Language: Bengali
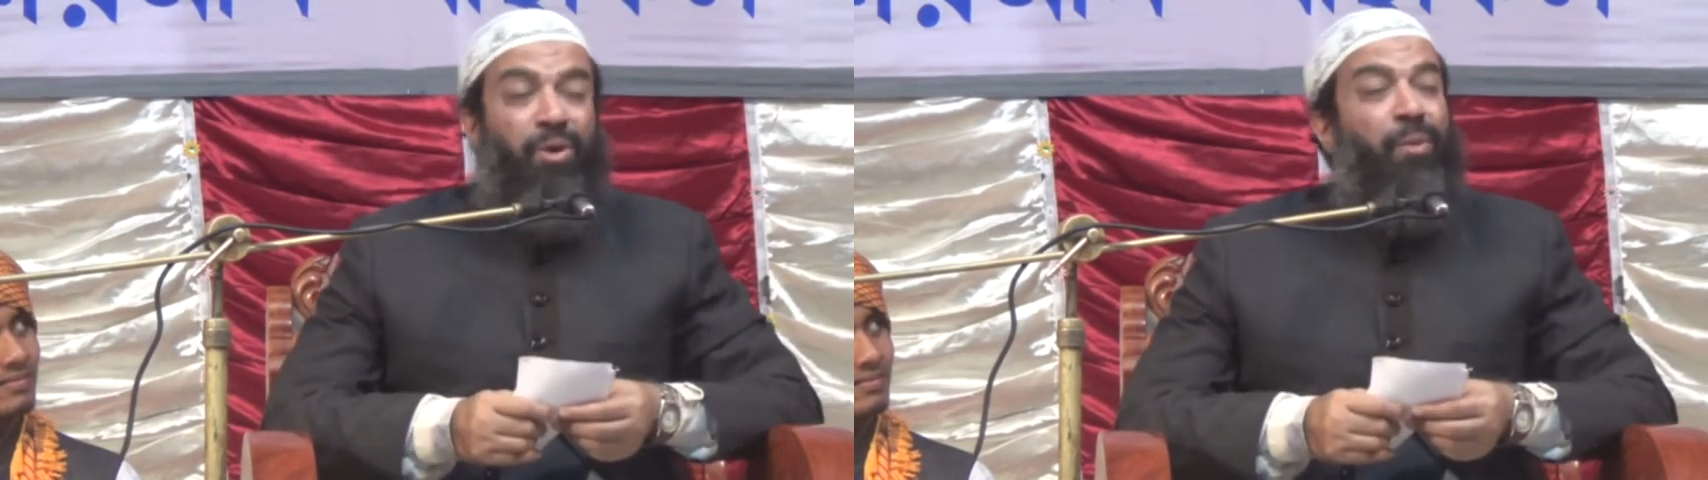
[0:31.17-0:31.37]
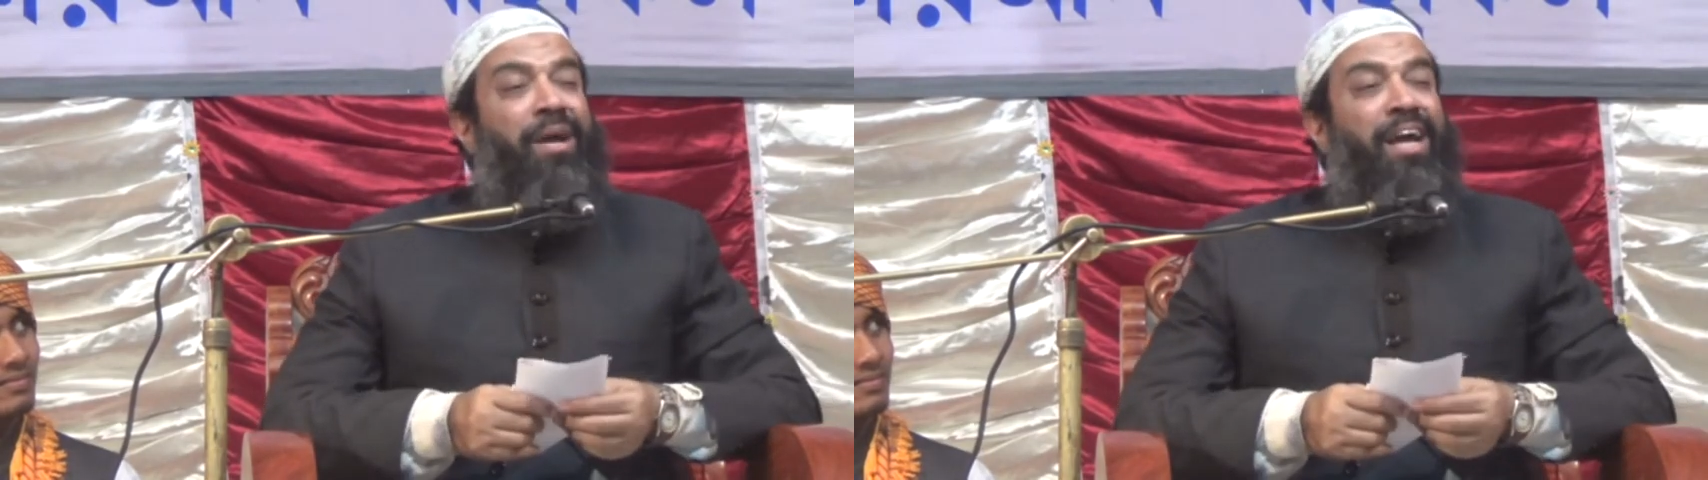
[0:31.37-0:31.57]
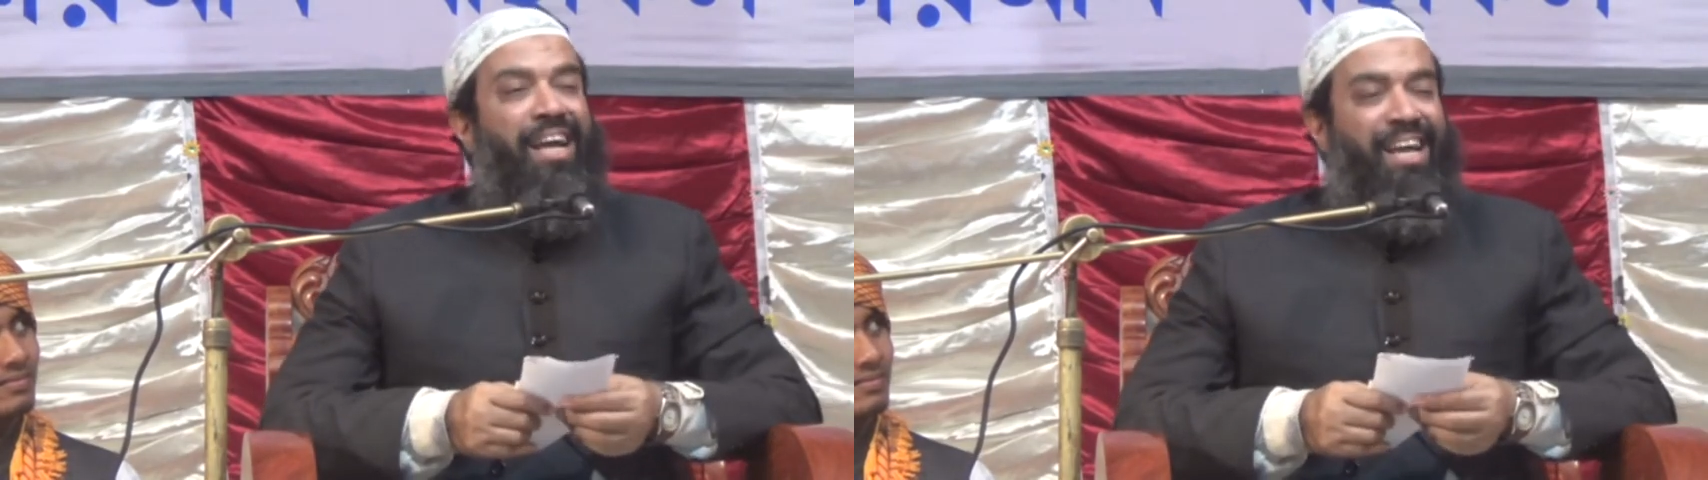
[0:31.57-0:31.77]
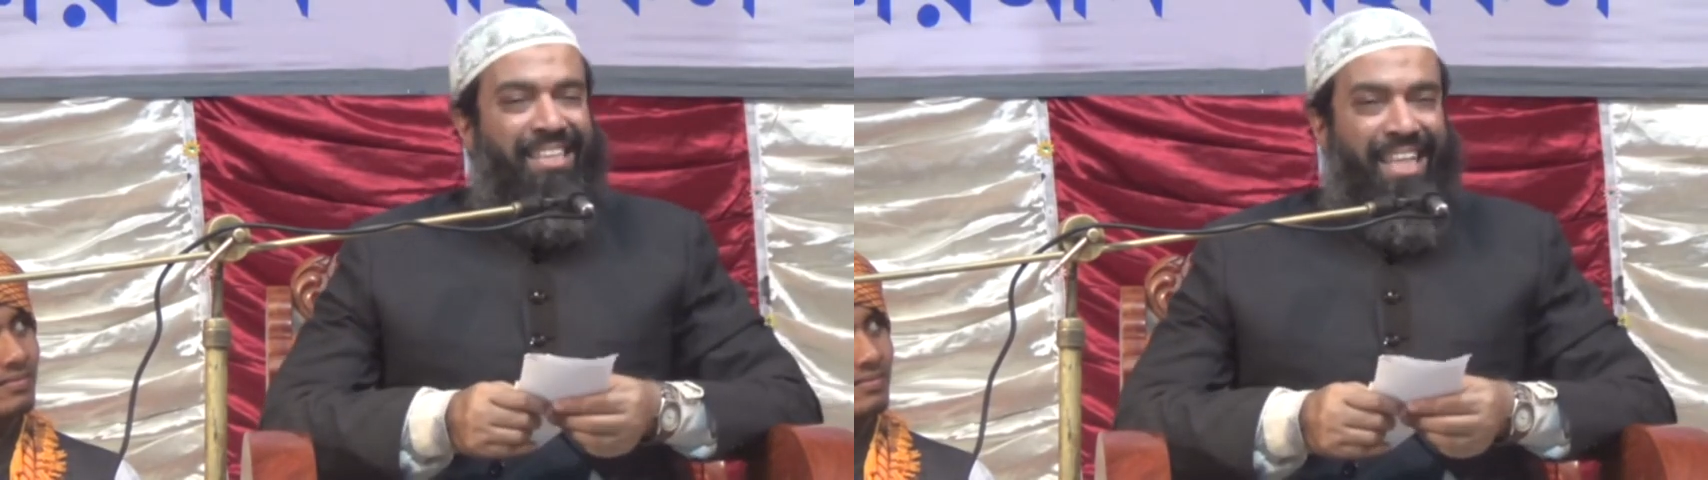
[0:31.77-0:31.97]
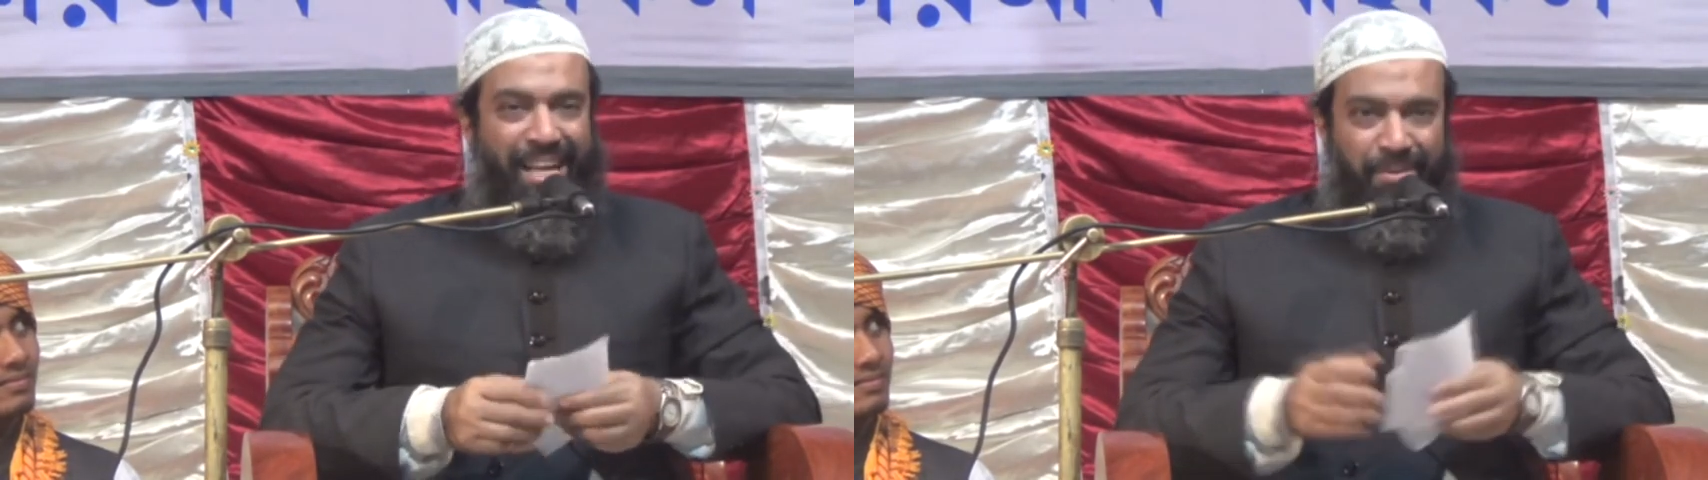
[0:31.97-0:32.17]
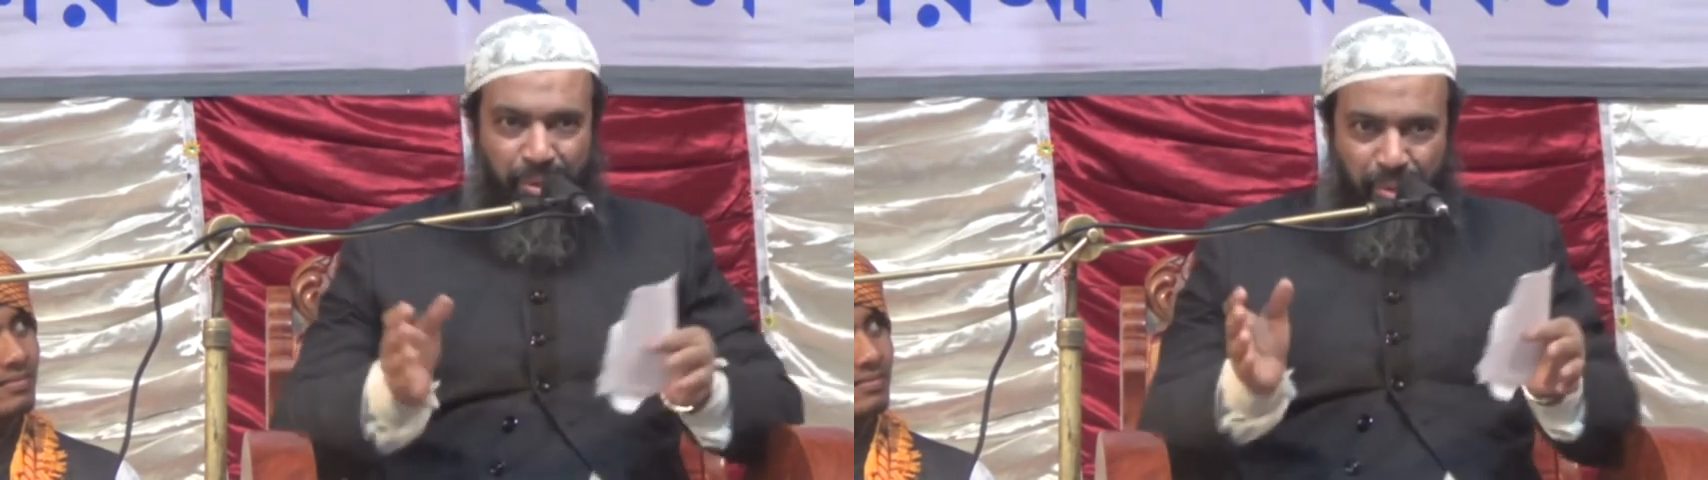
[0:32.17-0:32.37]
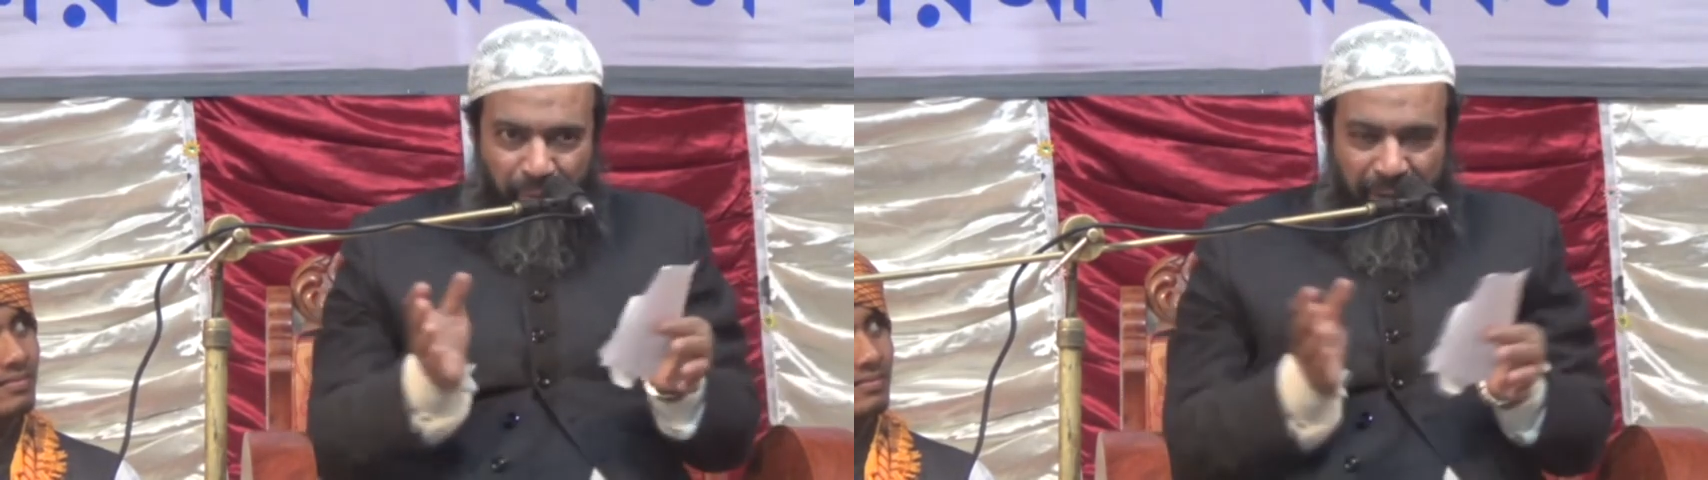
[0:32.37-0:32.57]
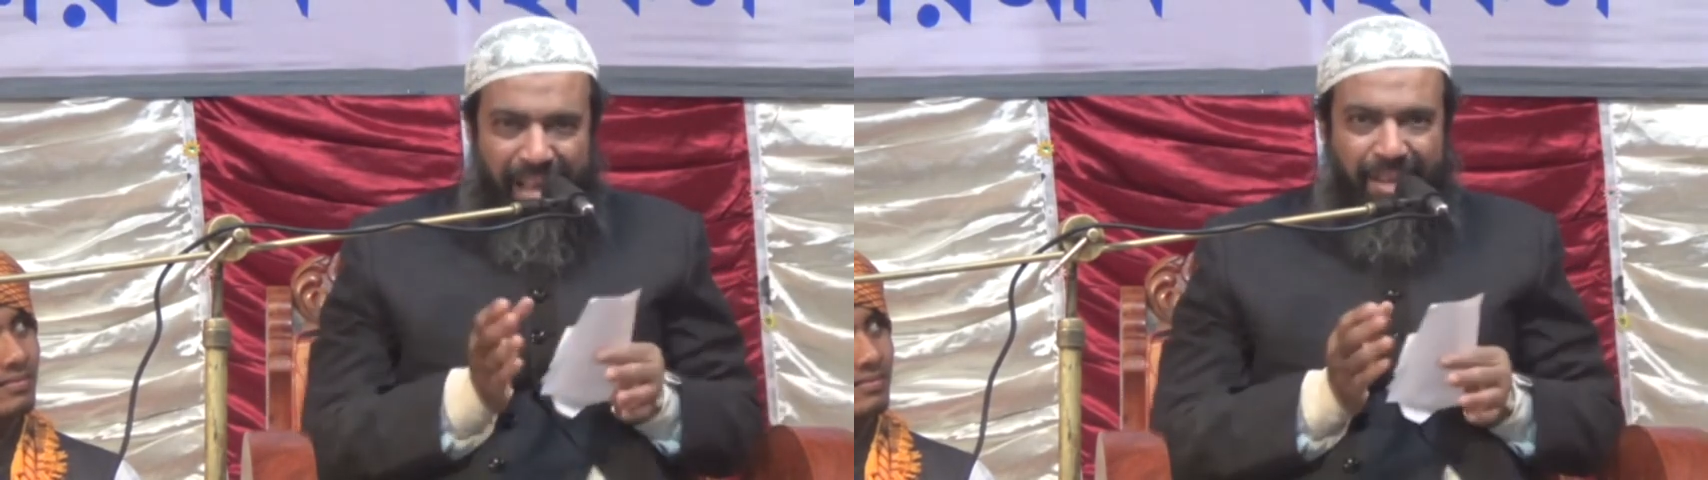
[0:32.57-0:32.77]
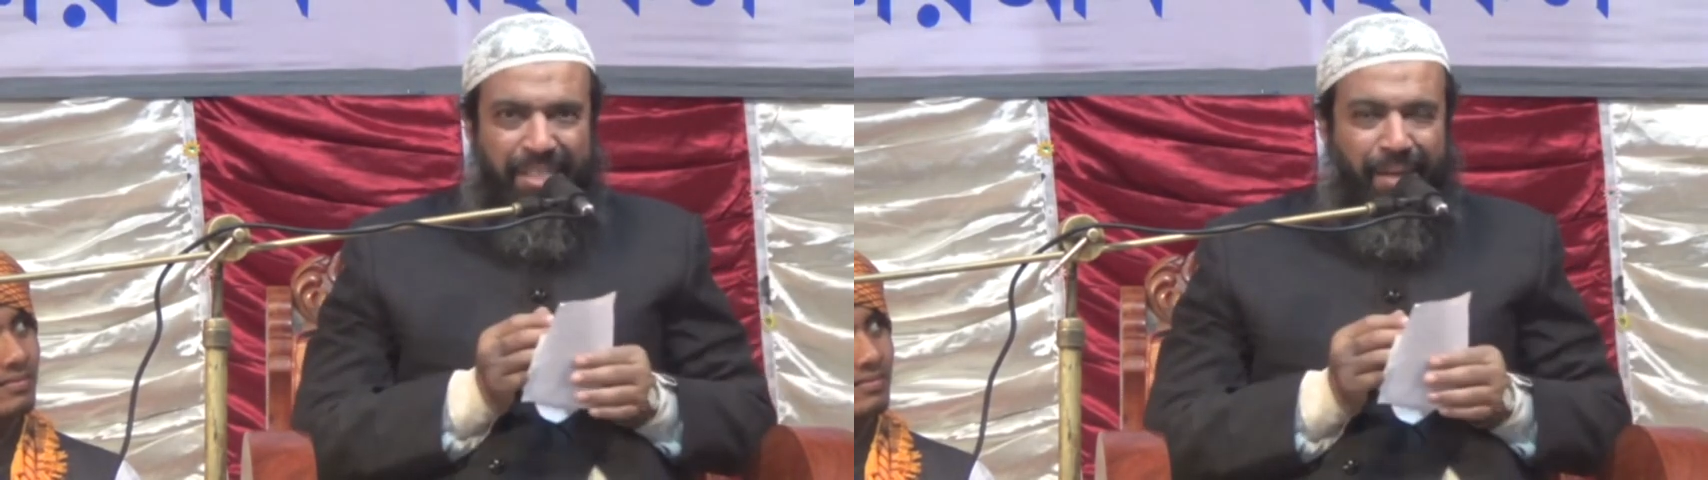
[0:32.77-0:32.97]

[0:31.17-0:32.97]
তবে তবে দেখেন ফুরফুরার